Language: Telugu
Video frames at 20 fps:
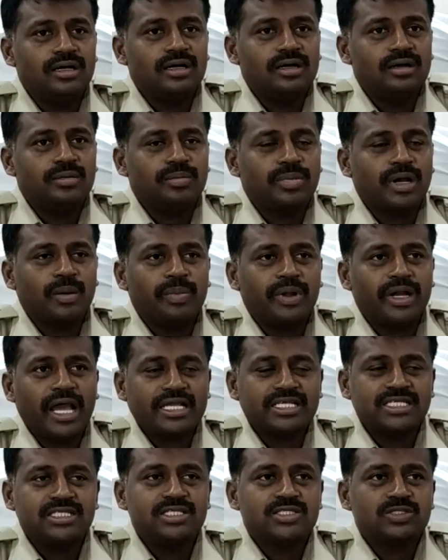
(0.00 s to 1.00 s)
ఏసీపీ
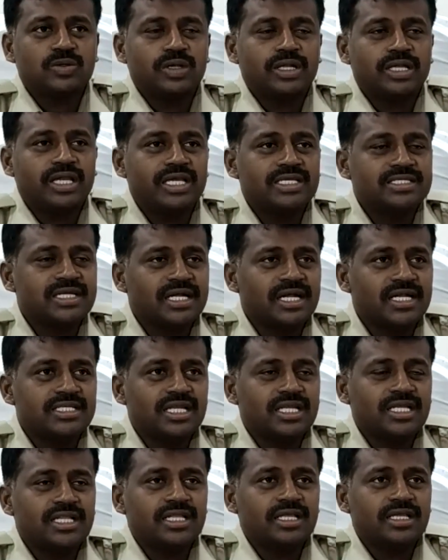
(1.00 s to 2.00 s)
అబీబ్ ఖాన్ సిఏ
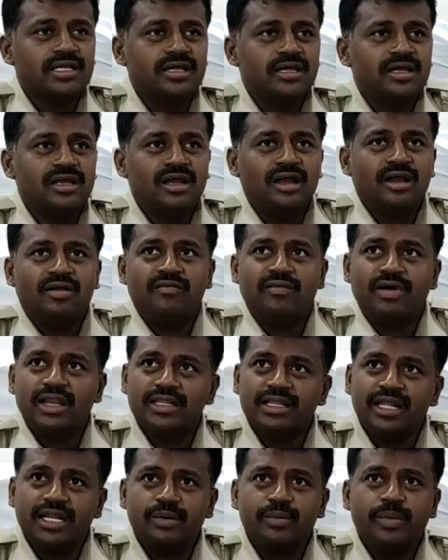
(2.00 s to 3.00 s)
ప్రదీప్ కుమార్ ఎస్ఐ
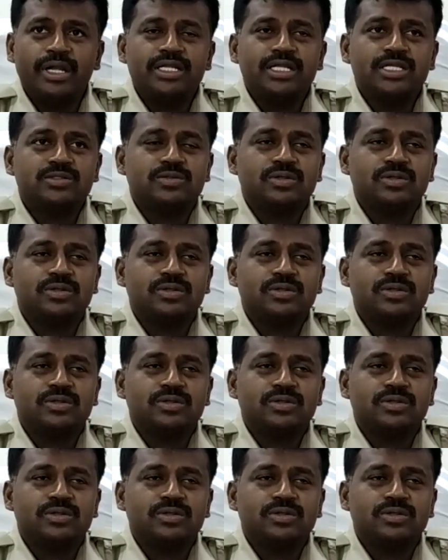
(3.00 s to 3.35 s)
ఉపేంద్రరావు